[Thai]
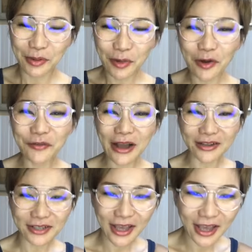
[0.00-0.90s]
พี่โบฝาก
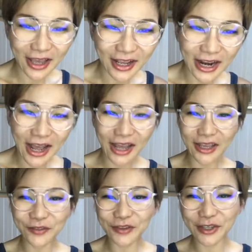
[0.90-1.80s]
แชร์ไล
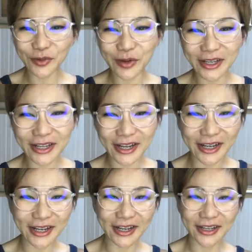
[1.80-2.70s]
ฟ์นี้ด้วยนะ
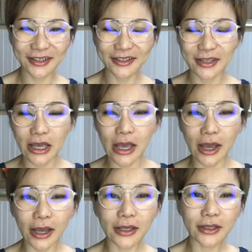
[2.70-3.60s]

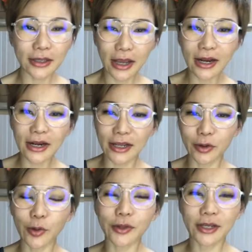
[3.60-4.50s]
ให้หลา
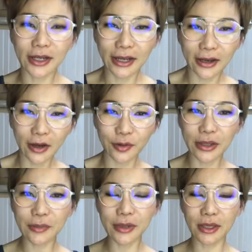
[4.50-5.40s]
ยๆคนนะคะเขา
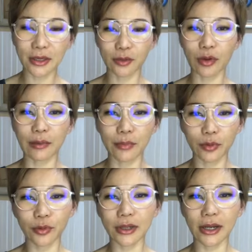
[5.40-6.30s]
ได้มีความ
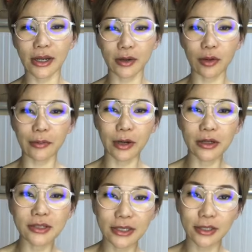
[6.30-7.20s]
รู้นะคะความ
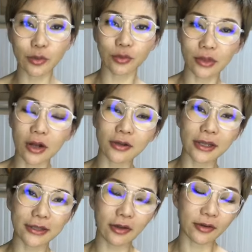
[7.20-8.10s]
เข้าใจที่ถูกต้อง
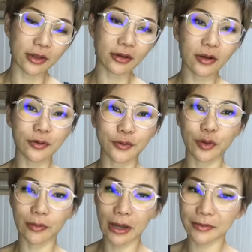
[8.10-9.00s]
นะต่อในเรื่องของสุ
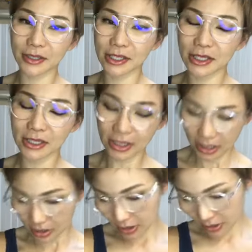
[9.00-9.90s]
ขภาพที่ดีนะคะ